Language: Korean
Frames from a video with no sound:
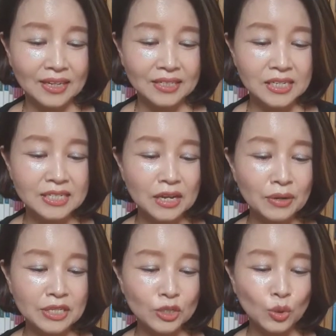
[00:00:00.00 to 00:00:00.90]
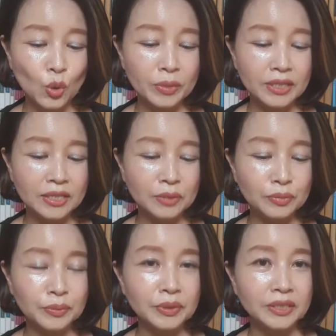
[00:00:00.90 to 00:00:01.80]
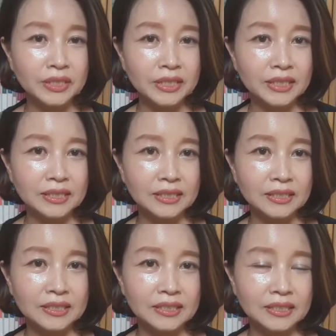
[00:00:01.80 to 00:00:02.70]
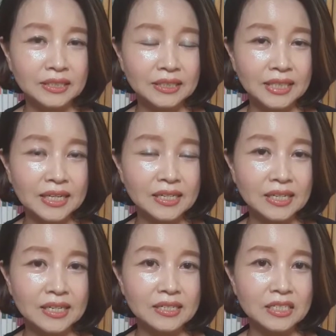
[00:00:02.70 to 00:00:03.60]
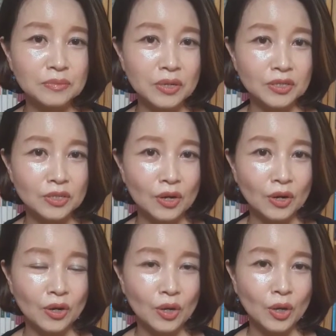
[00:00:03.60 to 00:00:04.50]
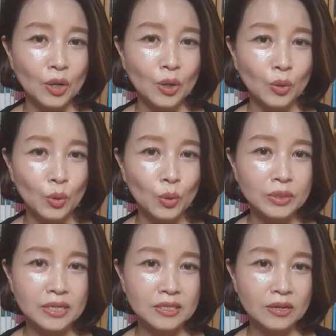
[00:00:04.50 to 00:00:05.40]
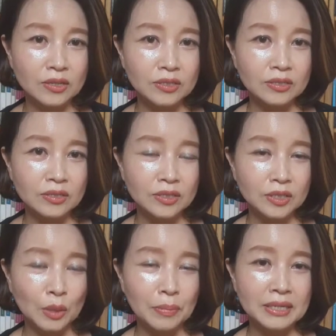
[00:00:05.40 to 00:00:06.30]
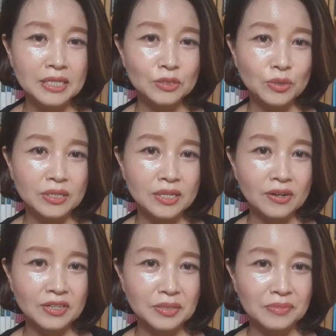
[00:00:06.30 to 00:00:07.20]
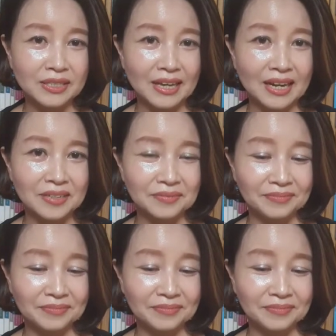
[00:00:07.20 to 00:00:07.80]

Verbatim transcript: 실생활에서 도움이 되는 부분들을 책을 읽으시면서 곳곳에서 접하실 수 있을 것입니다.